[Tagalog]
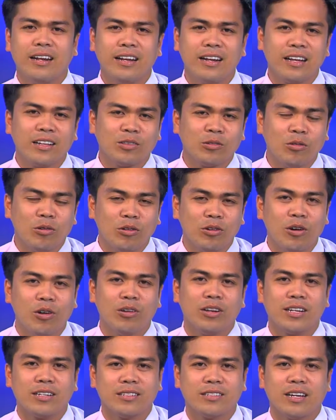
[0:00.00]
then atong goal
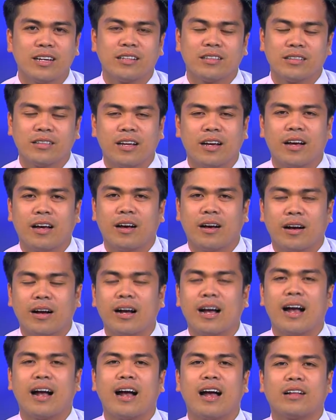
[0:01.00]
is that the,
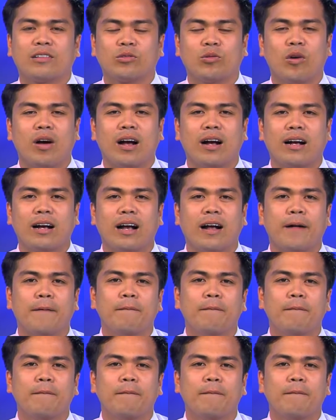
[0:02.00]
nga ang ato ang